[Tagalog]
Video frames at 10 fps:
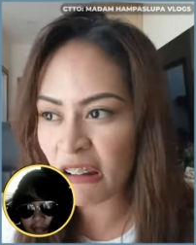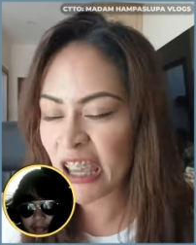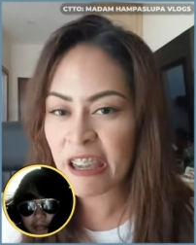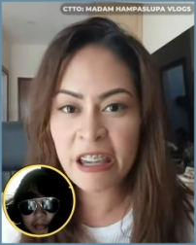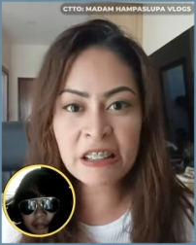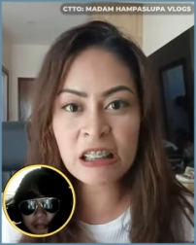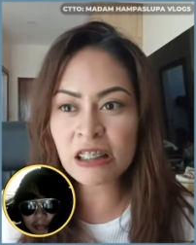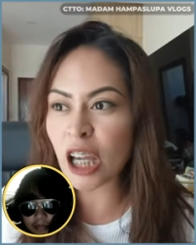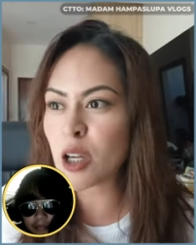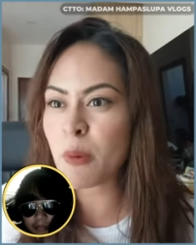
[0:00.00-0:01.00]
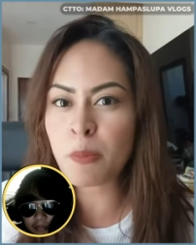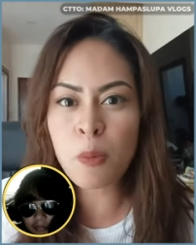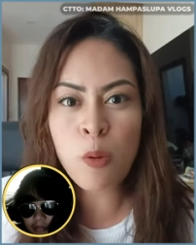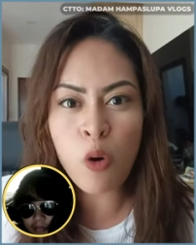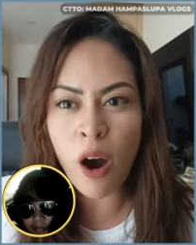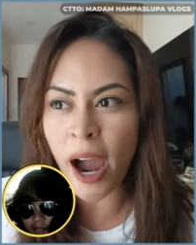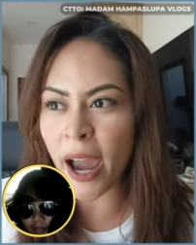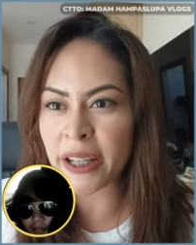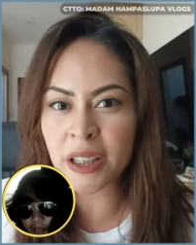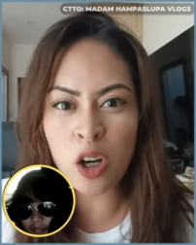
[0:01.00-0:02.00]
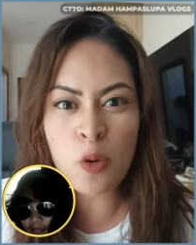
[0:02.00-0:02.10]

Mm. Hindi hmm. tayo mabubuhay nang